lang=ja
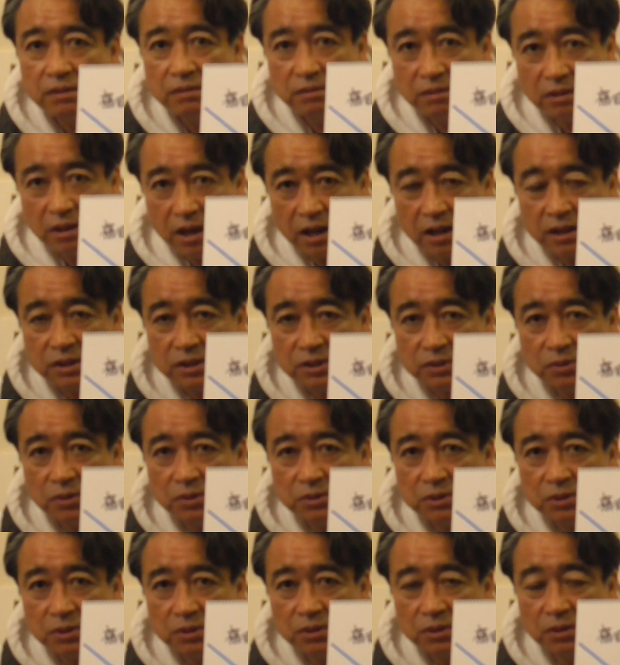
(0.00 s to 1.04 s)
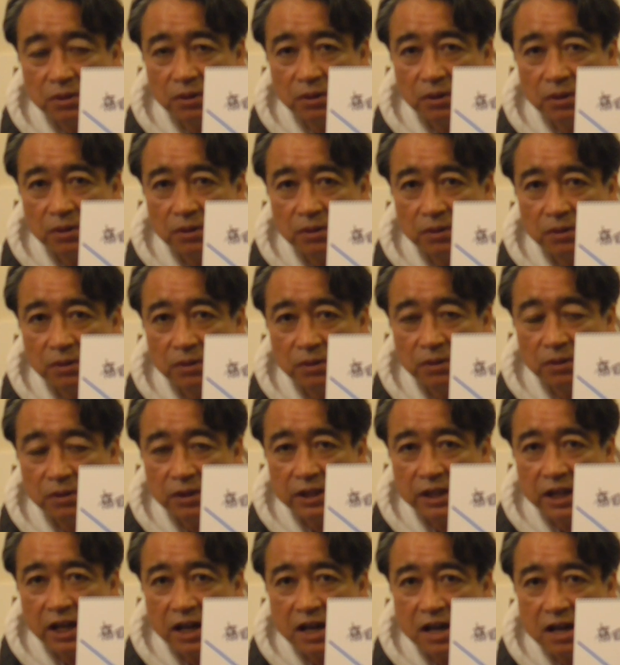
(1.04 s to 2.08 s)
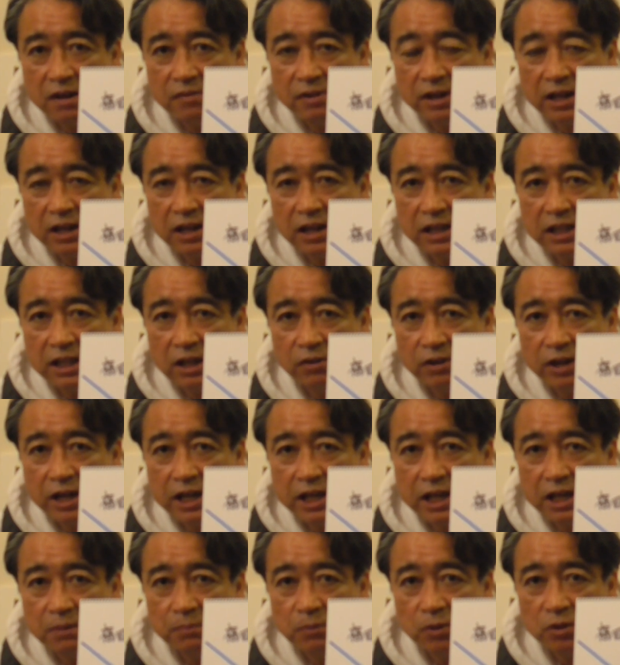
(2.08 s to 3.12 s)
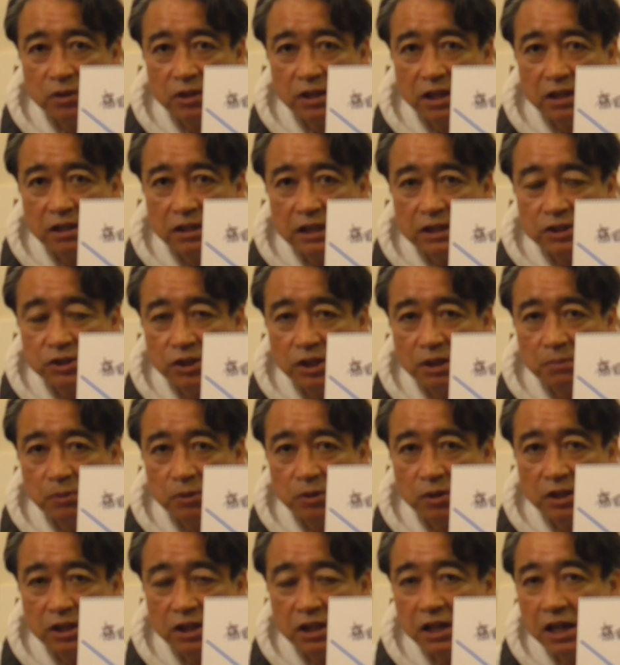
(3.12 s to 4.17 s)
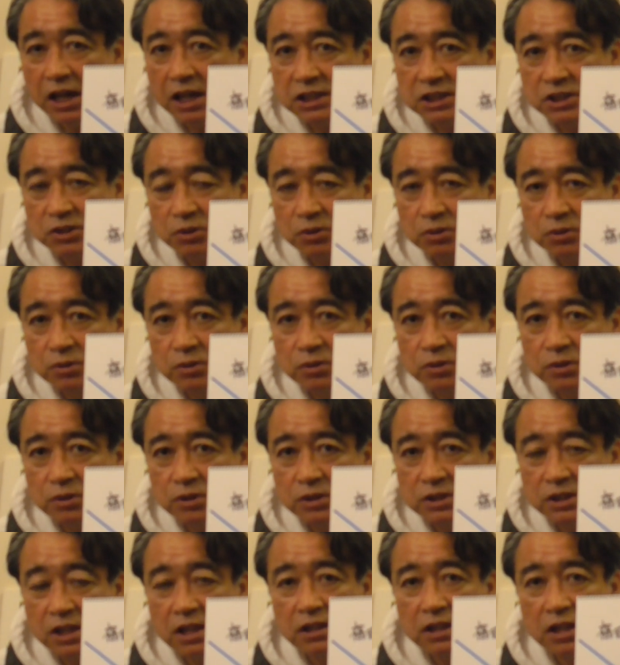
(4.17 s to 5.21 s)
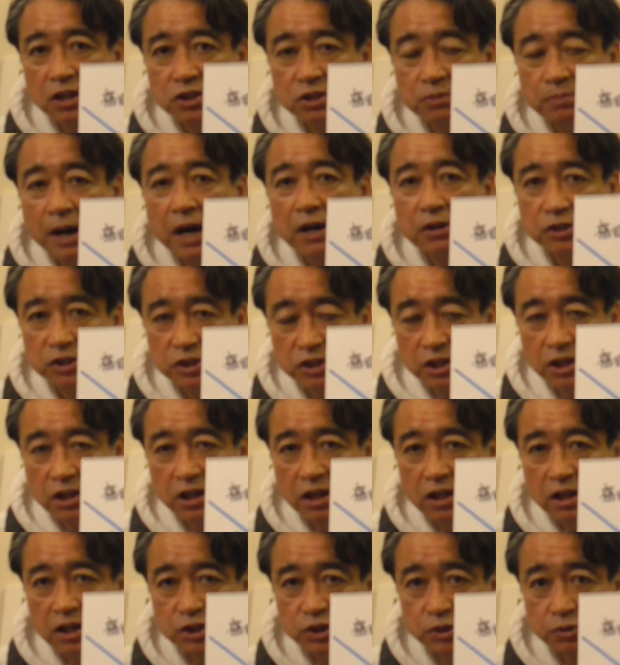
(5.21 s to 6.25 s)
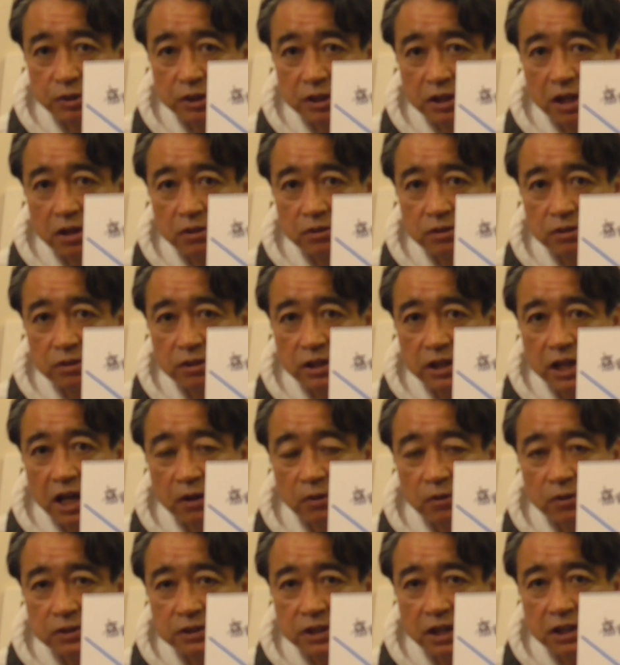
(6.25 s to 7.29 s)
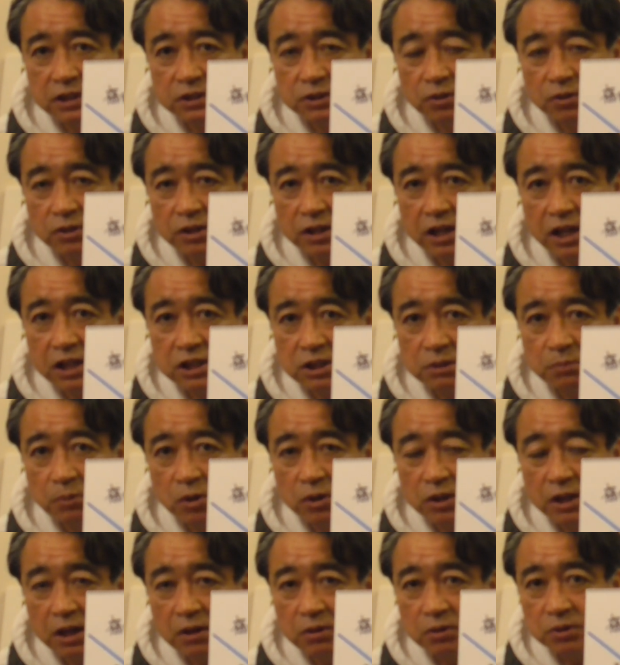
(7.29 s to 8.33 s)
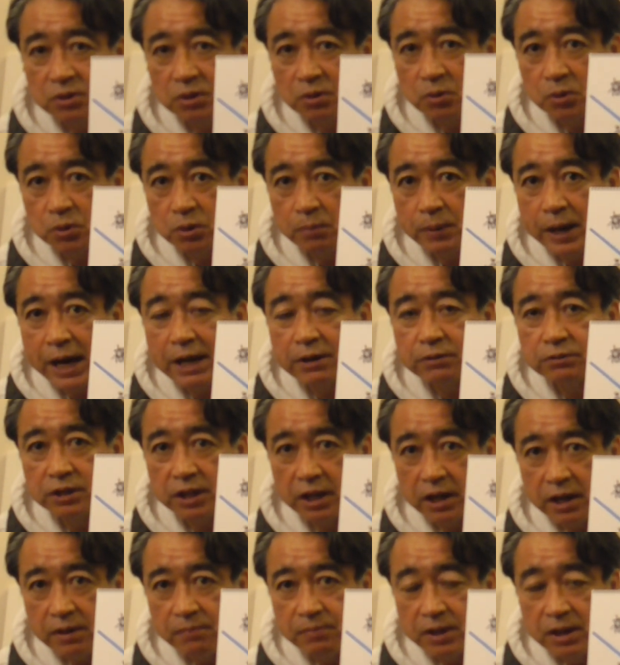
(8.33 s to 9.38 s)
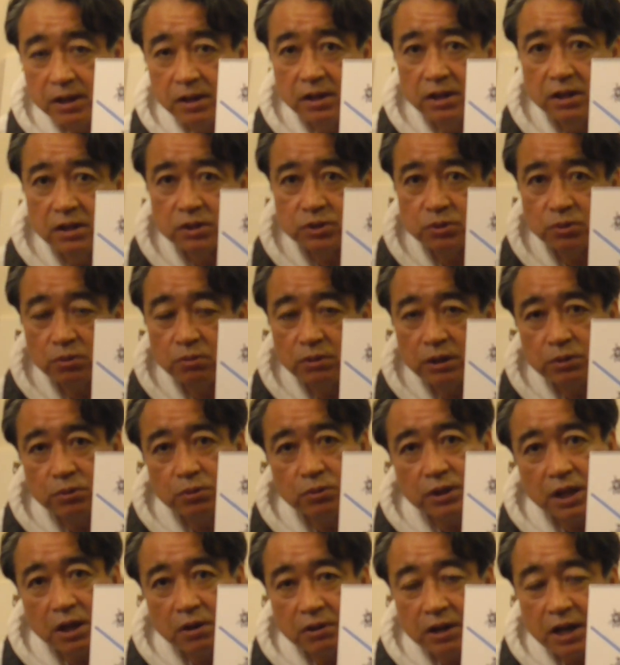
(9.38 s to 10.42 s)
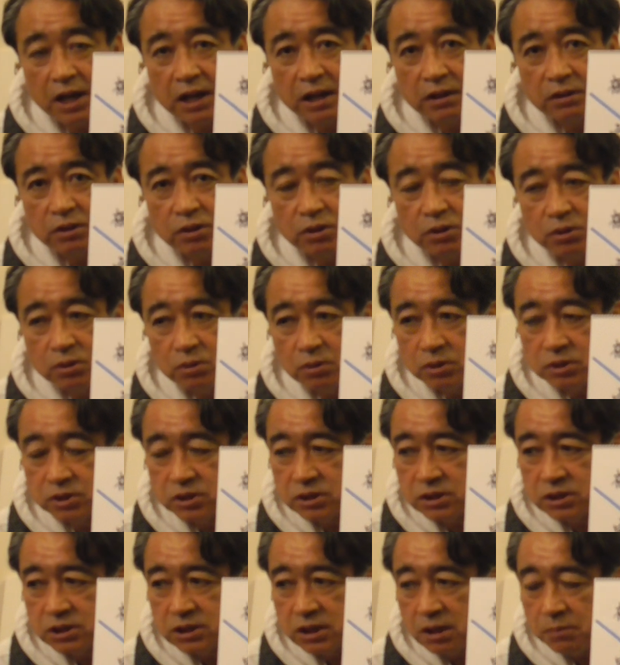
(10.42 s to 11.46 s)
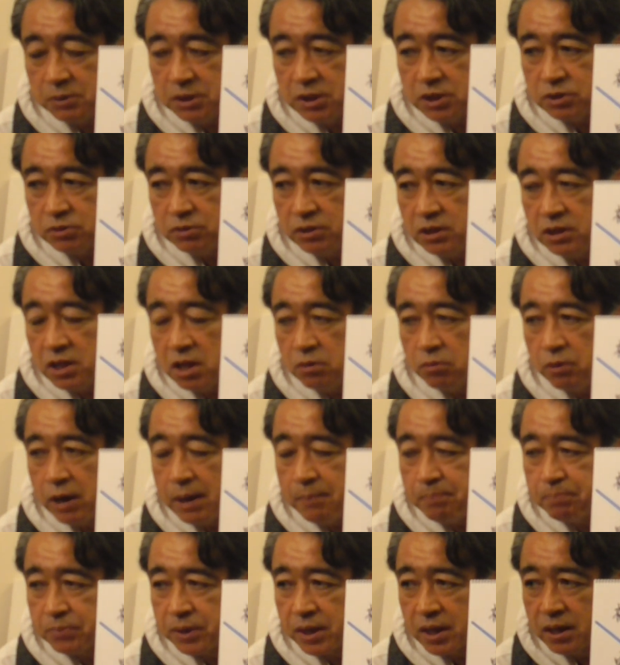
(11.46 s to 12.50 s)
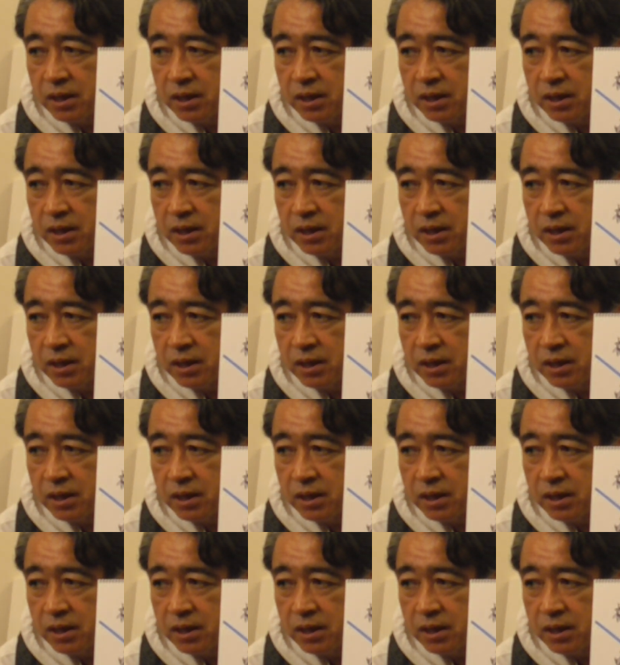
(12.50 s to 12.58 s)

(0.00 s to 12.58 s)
ね、そうすると中川圭太を外野に持っていって杉本 DH という選択肢もあるしシュインデルやゴンザレスを DH に持ってくるということもあるんでねそこはどうなのかな今日ちなみにシュインデルは